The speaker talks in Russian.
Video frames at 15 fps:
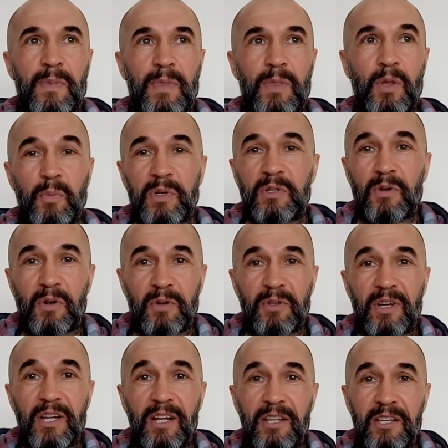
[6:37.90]
Но поскольку
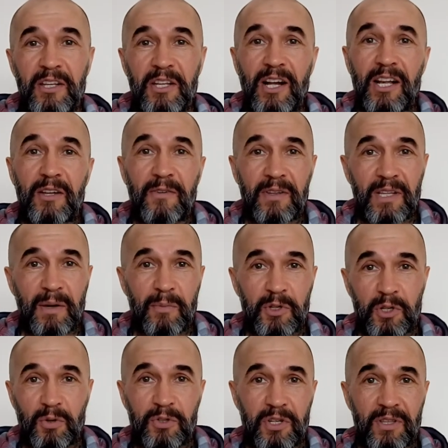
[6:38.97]
до идеального нам
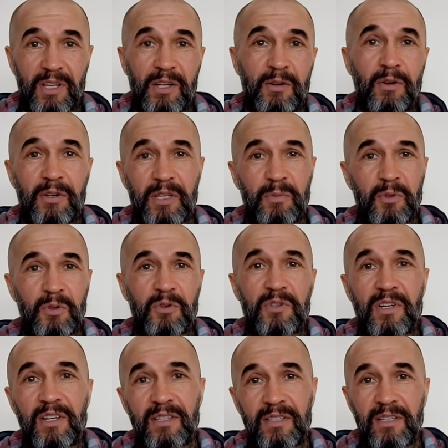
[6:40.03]
еще очень далеко, к нему
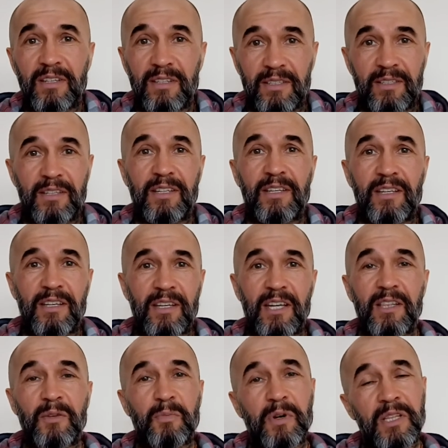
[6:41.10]
нужно идти и идти, и
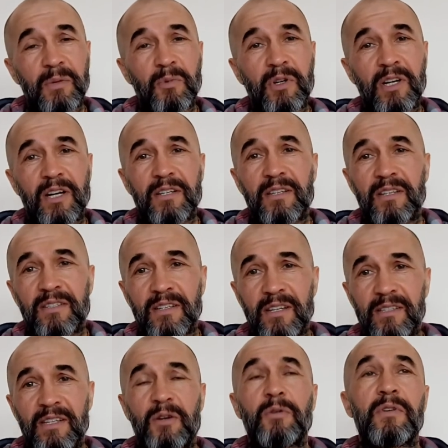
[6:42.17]
это поэтому каждый из
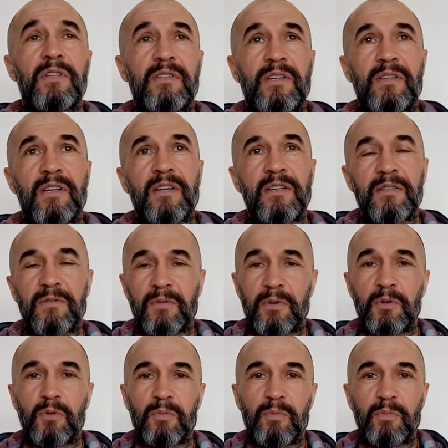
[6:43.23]
нас находится на
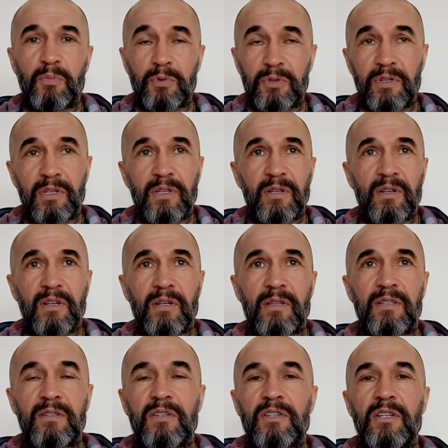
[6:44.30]
своем пути э,
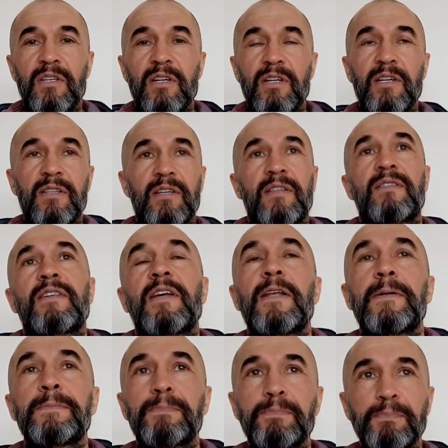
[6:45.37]
достижения этой цели.